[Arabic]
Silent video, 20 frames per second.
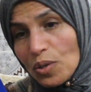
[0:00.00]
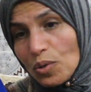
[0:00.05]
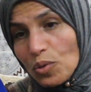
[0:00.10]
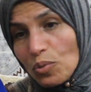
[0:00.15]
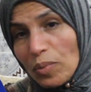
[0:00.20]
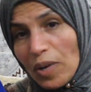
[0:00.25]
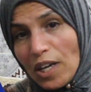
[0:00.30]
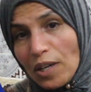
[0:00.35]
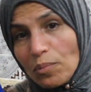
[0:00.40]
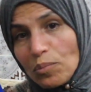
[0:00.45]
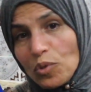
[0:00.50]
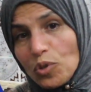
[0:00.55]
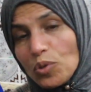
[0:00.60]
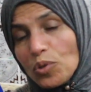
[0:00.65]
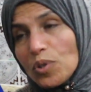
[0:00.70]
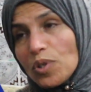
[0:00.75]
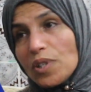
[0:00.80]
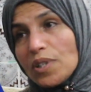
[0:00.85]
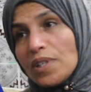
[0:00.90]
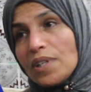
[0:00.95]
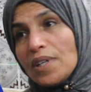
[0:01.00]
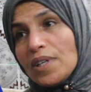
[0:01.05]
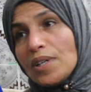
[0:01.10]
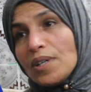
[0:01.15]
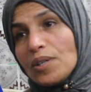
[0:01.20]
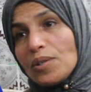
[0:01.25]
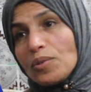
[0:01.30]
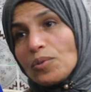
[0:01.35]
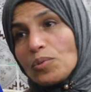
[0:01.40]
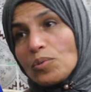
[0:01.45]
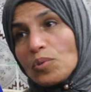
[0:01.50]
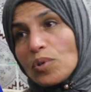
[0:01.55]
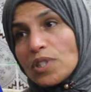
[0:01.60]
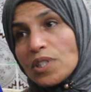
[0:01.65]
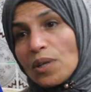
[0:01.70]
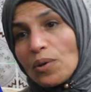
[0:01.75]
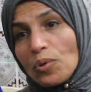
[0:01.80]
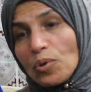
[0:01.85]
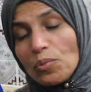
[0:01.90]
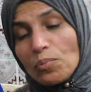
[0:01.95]
ومحمول
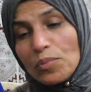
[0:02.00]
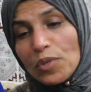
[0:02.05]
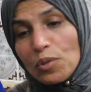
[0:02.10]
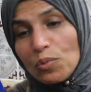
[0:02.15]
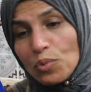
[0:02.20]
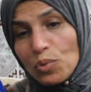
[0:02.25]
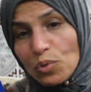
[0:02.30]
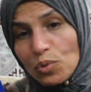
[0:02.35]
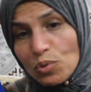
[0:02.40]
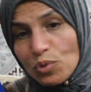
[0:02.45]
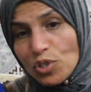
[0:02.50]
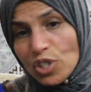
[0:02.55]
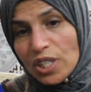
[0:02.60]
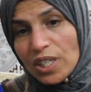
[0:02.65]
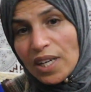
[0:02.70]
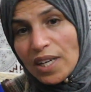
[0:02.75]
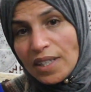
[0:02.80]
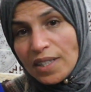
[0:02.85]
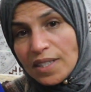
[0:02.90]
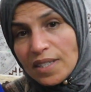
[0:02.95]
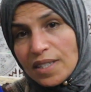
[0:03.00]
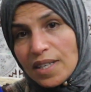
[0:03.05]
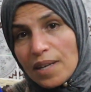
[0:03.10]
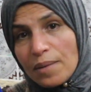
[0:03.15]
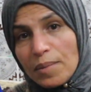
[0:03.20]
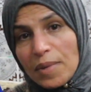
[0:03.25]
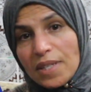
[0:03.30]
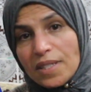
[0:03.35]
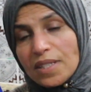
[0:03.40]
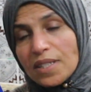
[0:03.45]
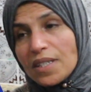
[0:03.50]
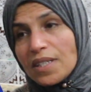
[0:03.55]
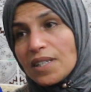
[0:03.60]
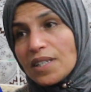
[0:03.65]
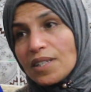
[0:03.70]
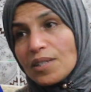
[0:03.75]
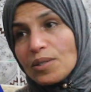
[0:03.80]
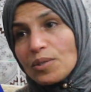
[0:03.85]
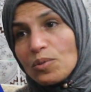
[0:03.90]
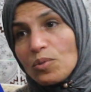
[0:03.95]
وتقوم بالولوج إلى
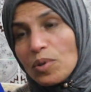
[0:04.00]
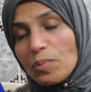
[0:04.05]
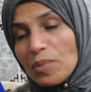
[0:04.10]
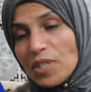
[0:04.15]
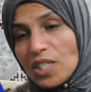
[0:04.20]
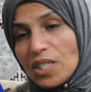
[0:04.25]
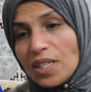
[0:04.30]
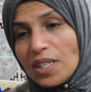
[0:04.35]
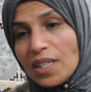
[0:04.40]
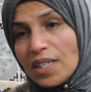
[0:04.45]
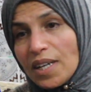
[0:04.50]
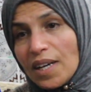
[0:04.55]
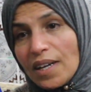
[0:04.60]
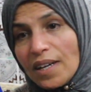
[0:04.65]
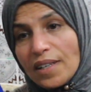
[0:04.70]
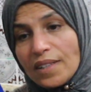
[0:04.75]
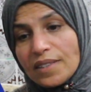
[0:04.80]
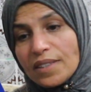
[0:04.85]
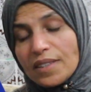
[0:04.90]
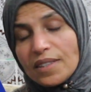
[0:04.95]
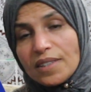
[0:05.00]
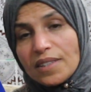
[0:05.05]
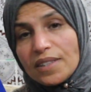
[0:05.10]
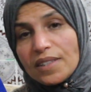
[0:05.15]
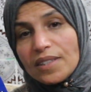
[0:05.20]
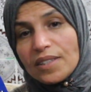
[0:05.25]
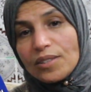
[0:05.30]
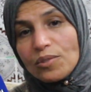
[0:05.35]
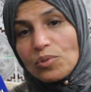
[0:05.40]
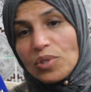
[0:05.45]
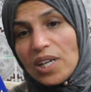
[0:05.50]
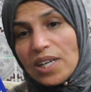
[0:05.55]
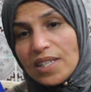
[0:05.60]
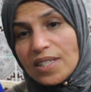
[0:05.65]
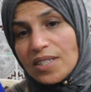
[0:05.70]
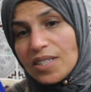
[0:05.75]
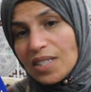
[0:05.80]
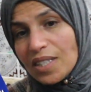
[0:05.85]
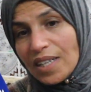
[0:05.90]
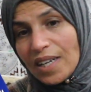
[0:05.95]
حساباته ومسحها دون
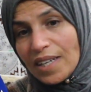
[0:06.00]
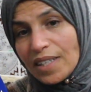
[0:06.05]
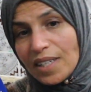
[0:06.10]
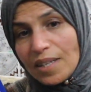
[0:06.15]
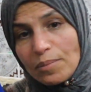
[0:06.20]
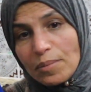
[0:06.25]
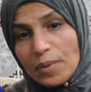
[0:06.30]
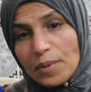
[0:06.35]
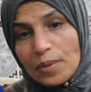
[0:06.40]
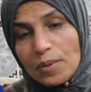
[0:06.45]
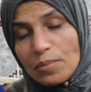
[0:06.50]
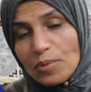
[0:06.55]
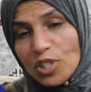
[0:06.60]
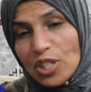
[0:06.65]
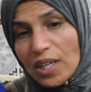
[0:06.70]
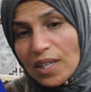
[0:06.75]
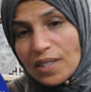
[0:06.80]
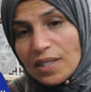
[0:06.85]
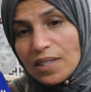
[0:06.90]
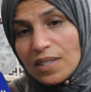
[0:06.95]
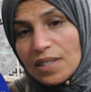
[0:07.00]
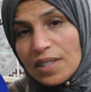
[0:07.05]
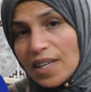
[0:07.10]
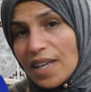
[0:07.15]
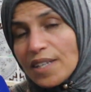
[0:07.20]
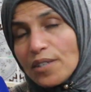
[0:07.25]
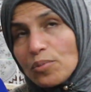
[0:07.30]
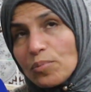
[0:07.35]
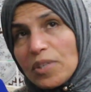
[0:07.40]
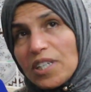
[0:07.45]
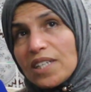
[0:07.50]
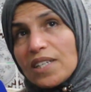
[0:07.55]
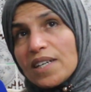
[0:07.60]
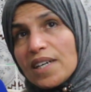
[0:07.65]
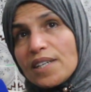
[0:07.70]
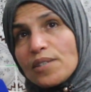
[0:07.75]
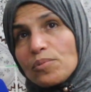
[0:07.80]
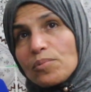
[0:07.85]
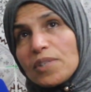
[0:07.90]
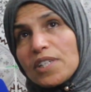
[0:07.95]
الاستعانة بشخص لا يمكن
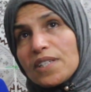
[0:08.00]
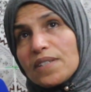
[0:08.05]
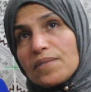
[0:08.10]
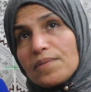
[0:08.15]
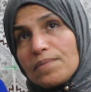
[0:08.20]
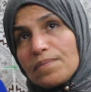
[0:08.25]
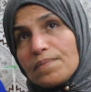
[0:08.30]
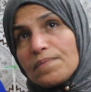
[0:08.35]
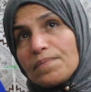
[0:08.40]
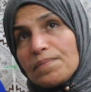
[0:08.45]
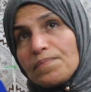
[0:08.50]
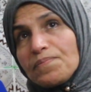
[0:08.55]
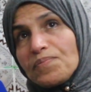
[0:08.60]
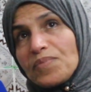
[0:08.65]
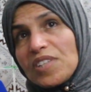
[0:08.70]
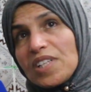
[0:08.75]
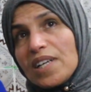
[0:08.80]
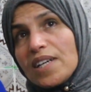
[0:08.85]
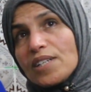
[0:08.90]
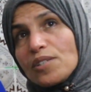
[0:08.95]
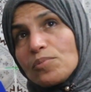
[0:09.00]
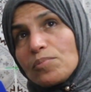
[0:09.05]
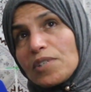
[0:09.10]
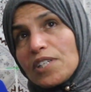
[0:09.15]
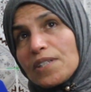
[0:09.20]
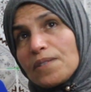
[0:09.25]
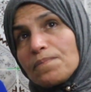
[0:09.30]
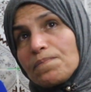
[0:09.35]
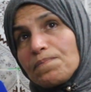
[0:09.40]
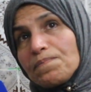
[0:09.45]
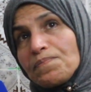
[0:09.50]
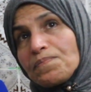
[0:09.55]
لا يمكن لا يمكن